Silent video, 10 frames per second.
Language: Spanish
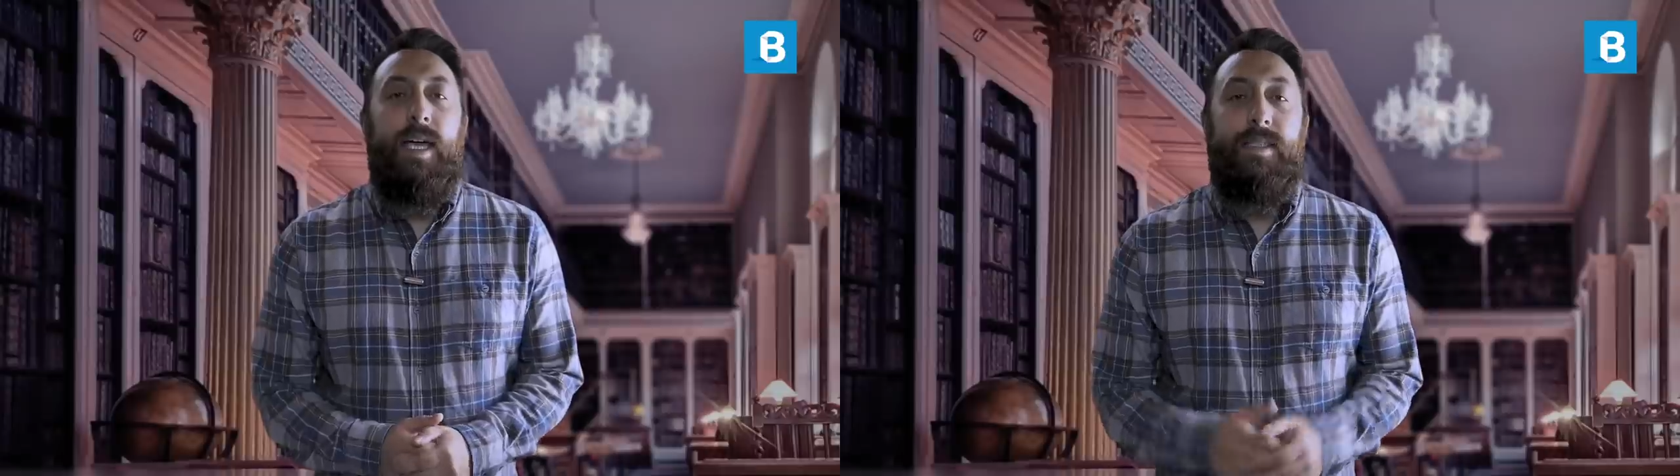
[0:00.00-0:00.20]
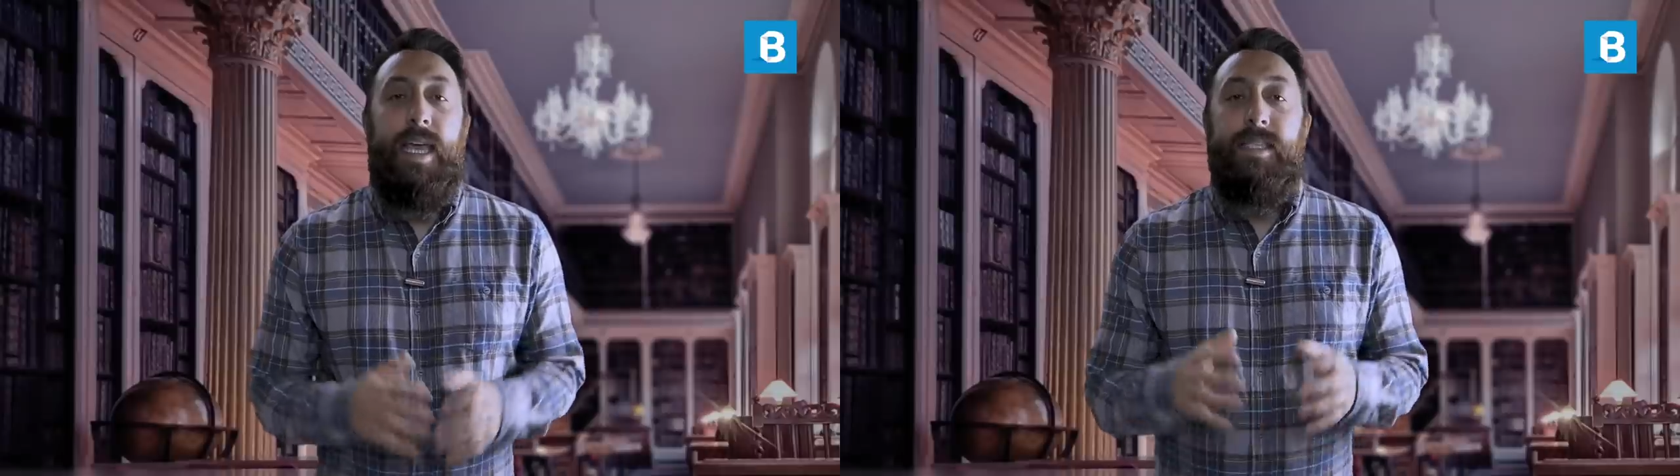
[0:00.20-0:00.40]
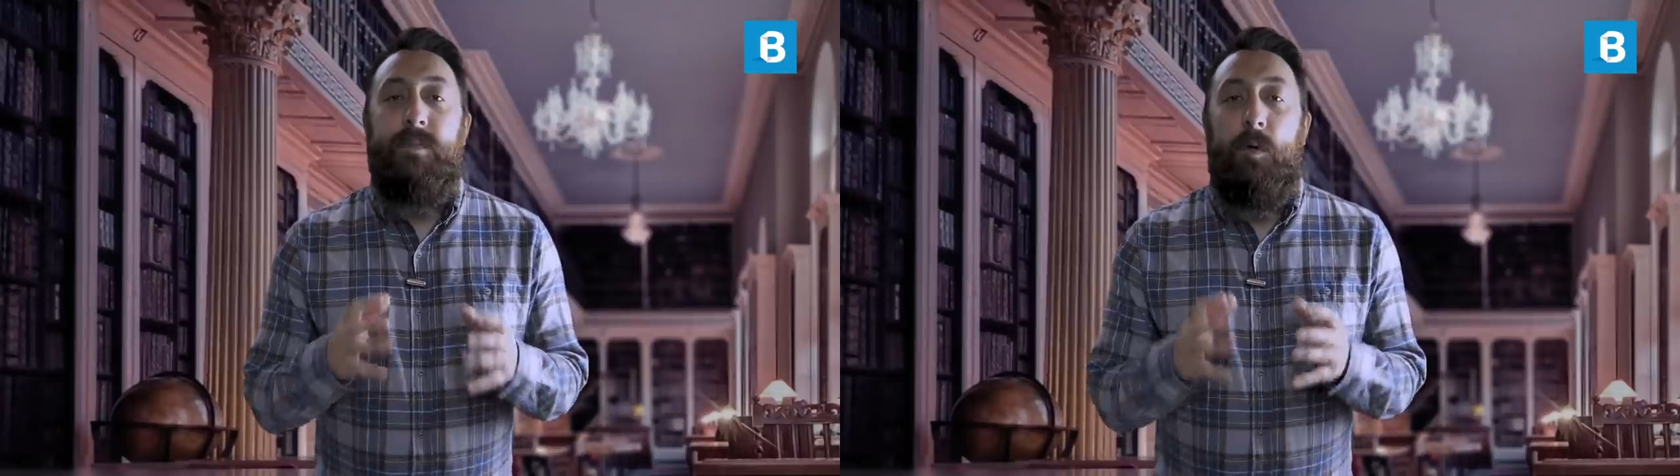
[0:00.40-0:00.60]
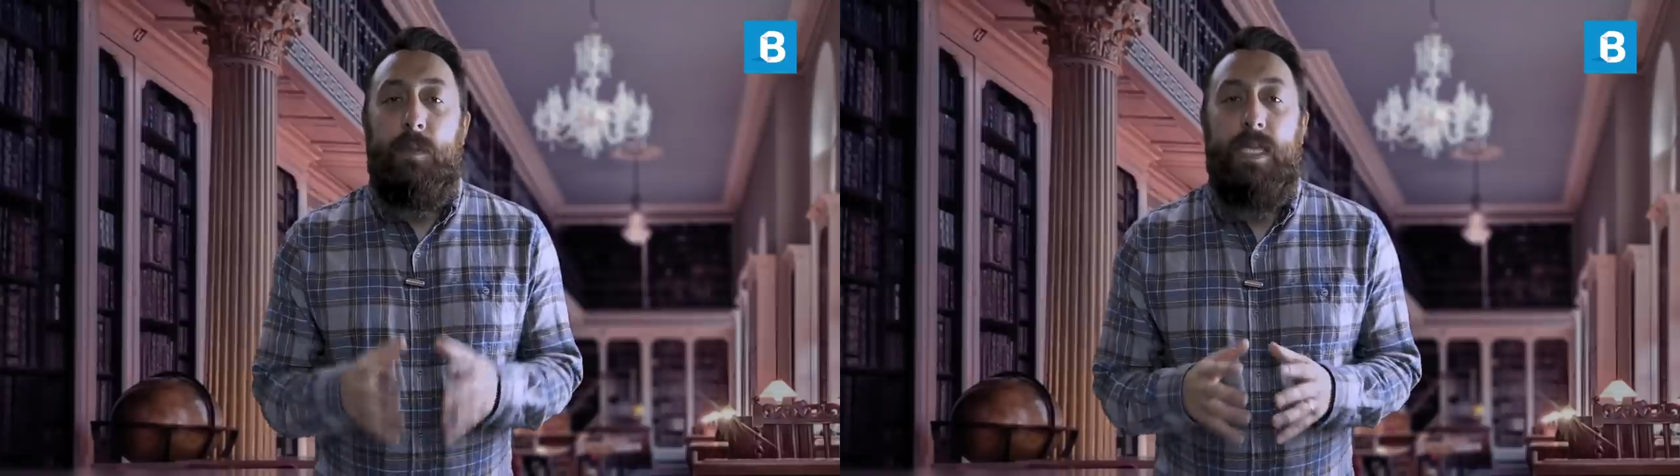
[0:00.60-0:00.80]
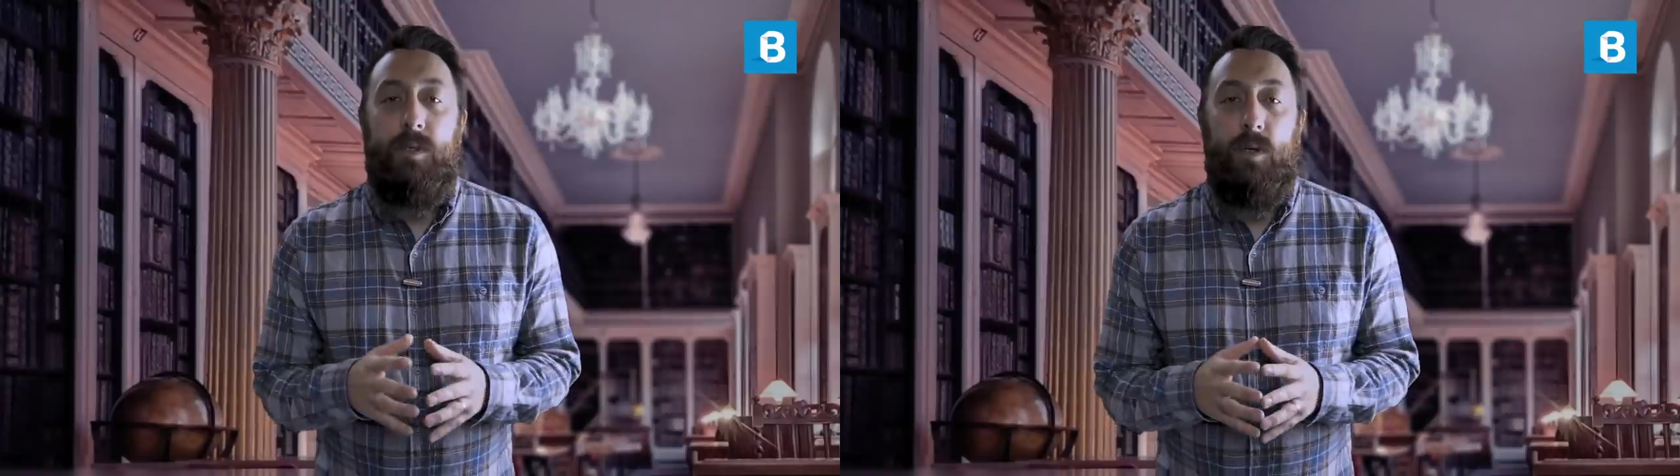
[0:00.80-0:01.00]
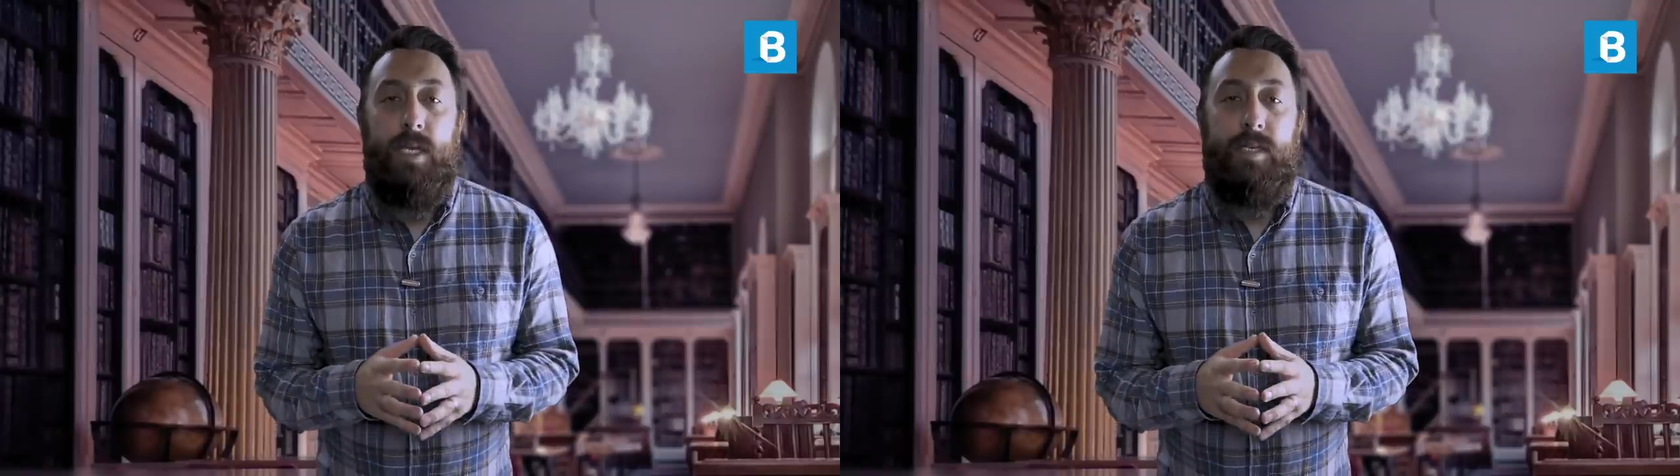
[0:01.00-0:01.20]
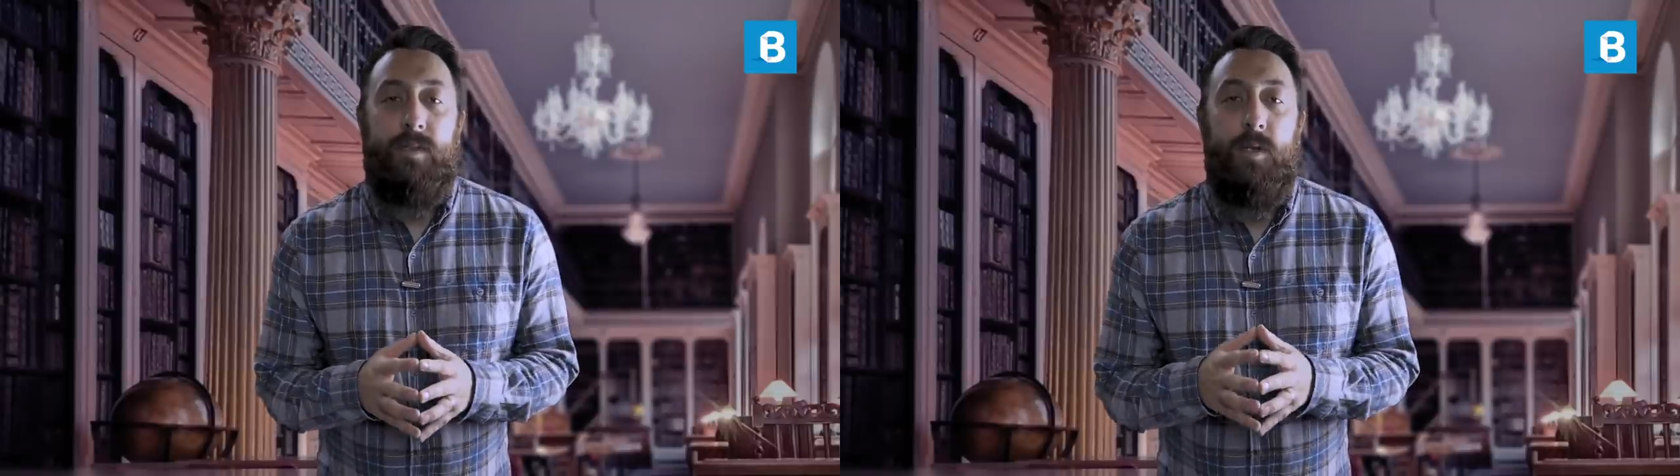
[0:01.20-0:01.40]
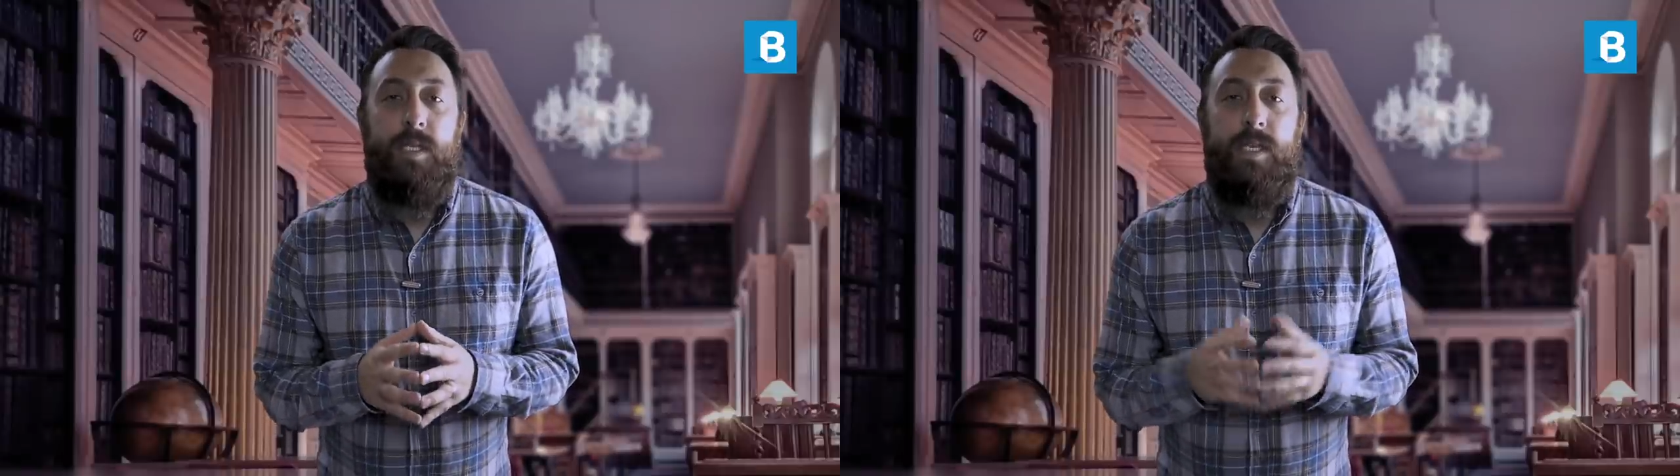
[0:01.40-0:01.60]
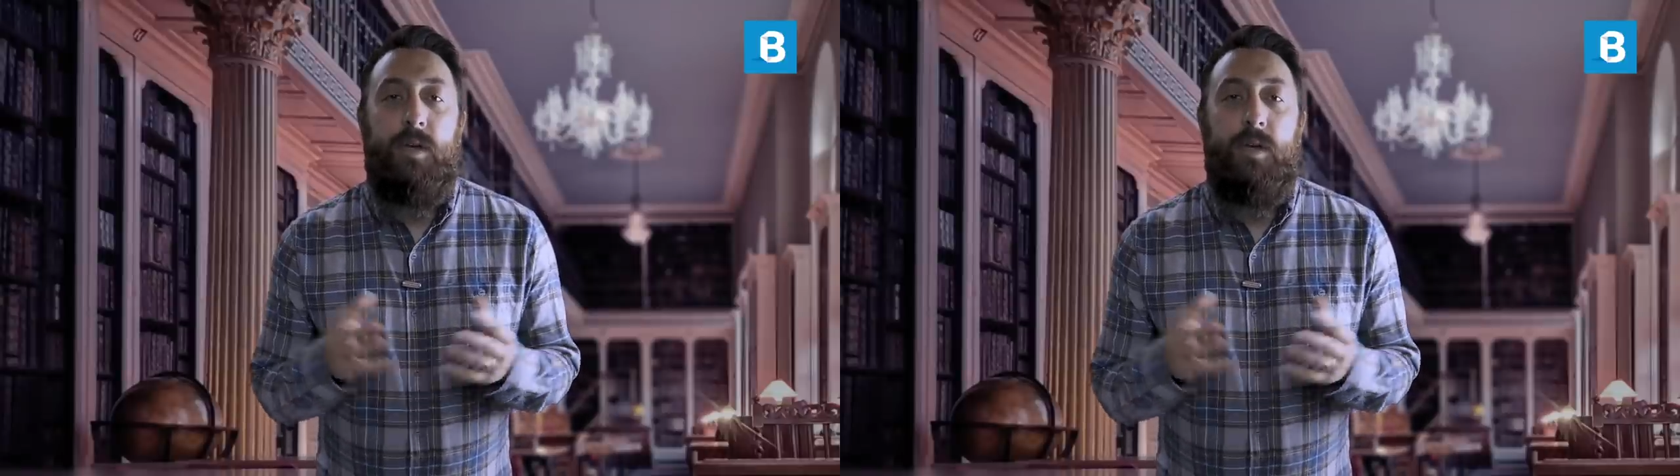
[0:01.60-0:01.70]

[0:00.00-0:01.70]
Hasta ese momento las acciones